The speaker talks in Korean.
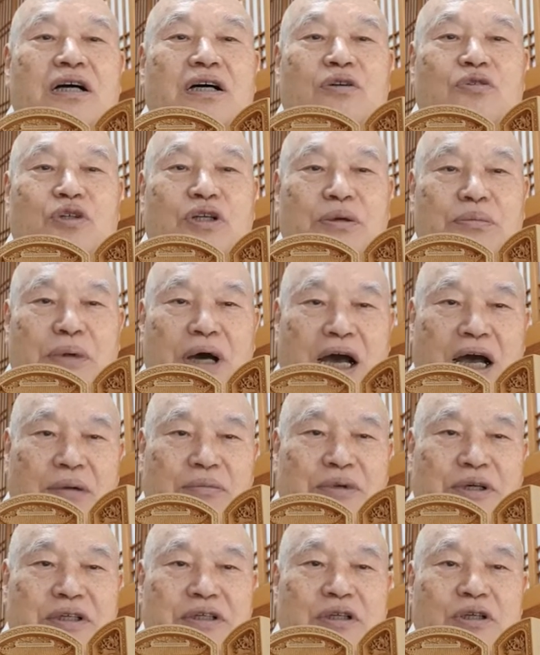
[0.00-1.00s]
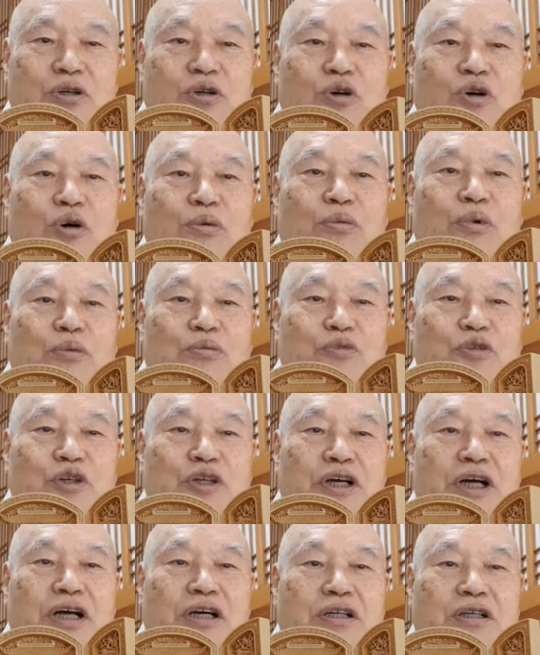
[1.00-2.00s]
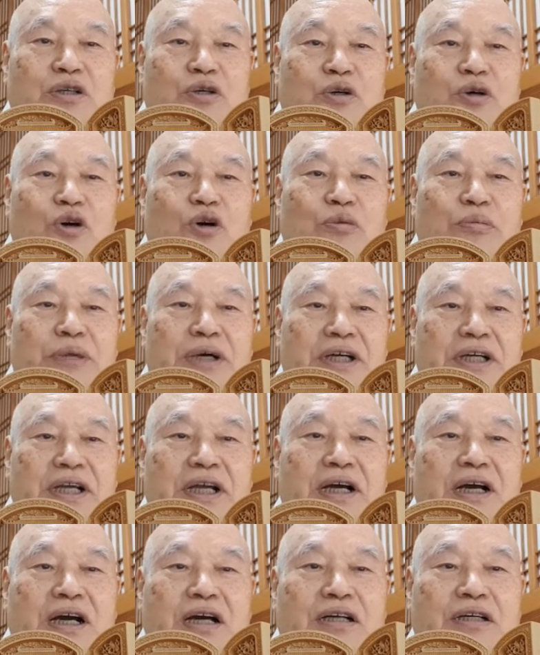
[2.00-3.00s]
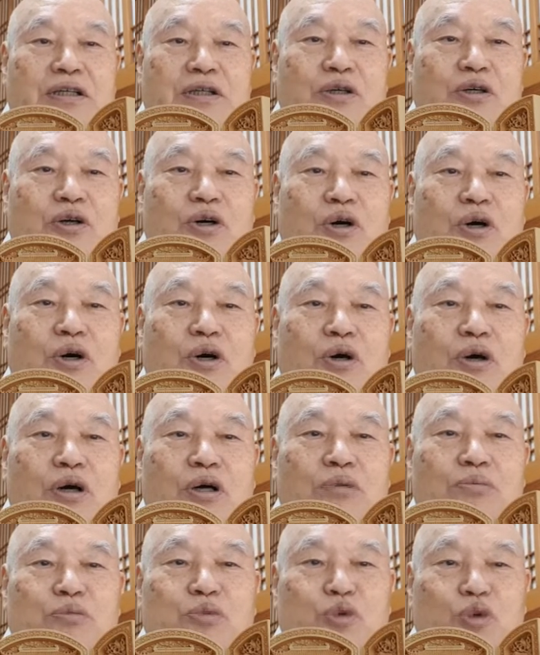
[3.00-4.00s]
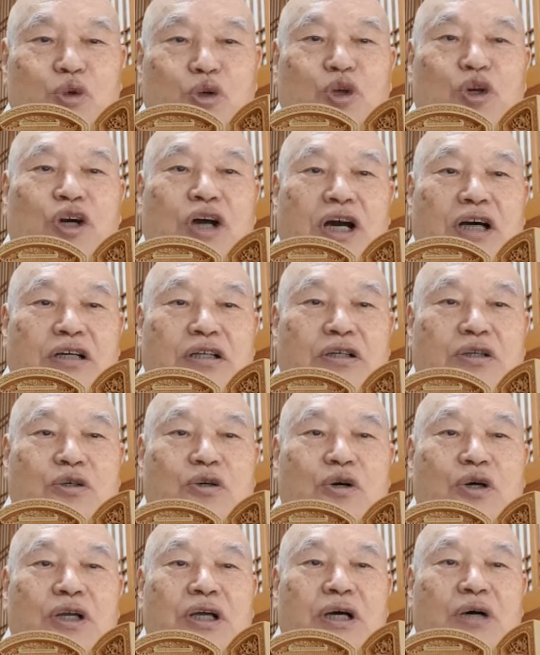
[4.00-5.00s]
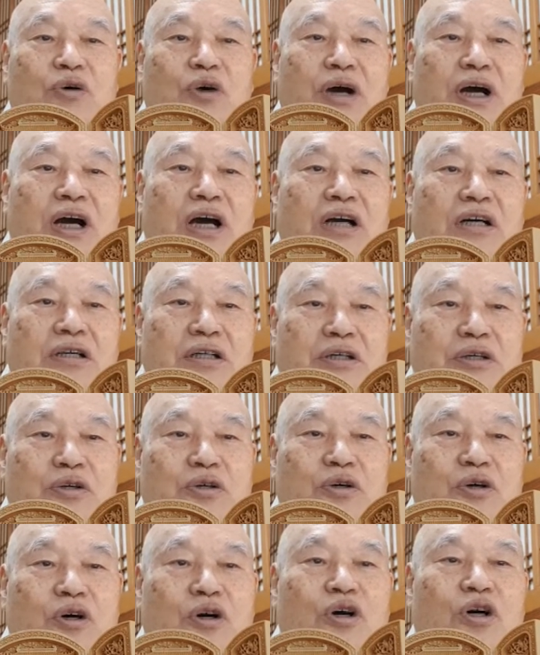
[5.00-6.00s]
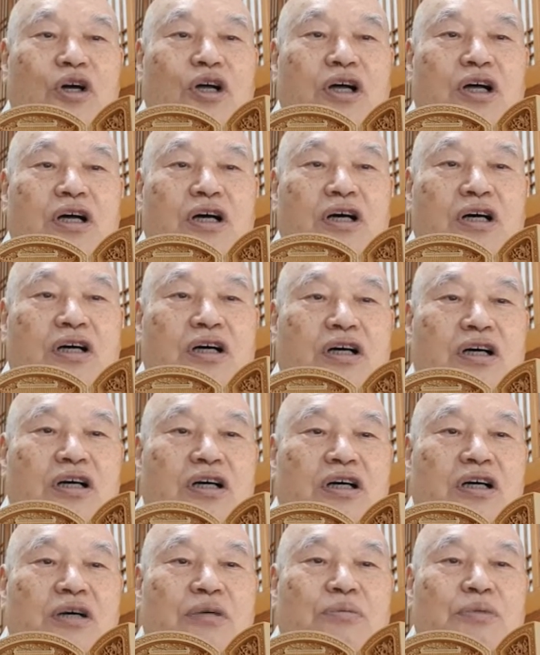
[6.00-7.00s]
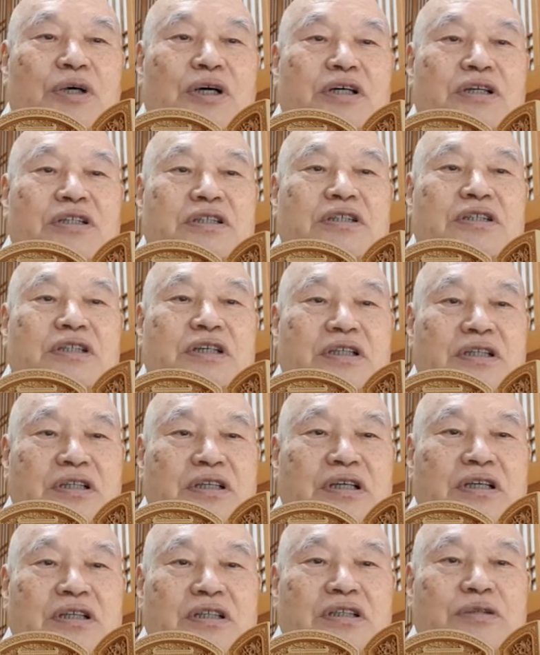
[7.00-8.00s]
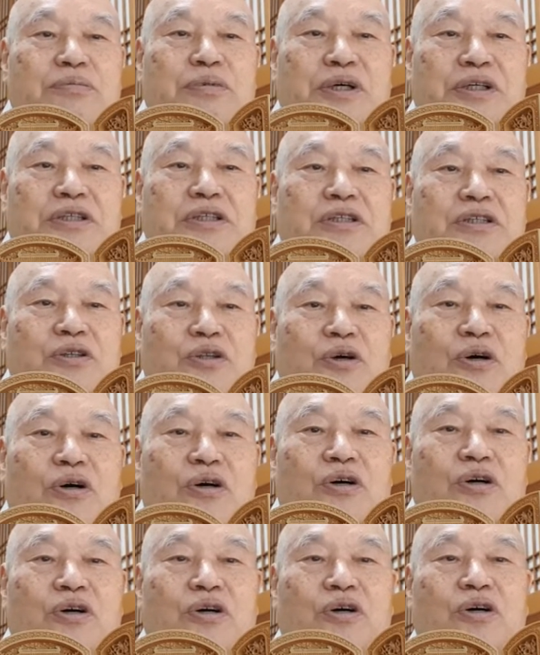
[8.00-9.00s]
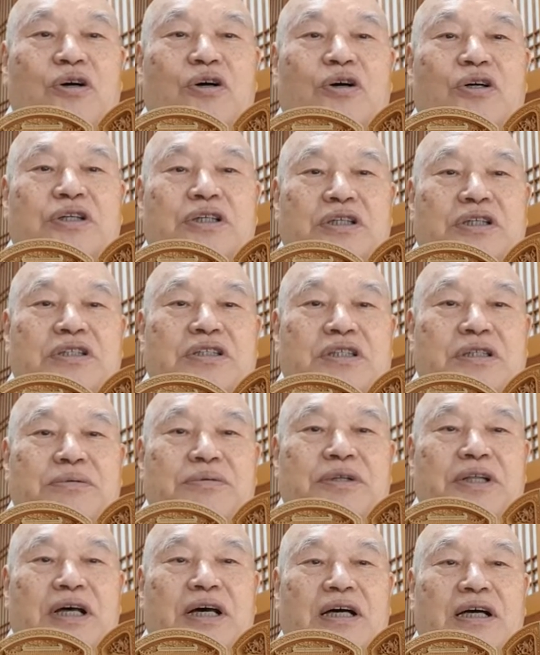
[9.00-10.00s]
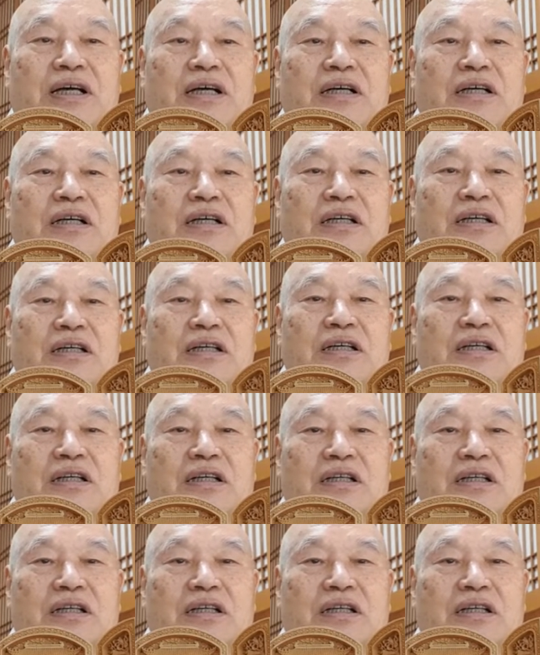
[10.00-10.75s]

우리 마음이 그렇고 몸뚱이가 그렇고 명예가 그렇고 부귀가 그렇고 영화가 그렇고 어뭐그 어떤 그 벼슬도 어 그렇습니다. 어.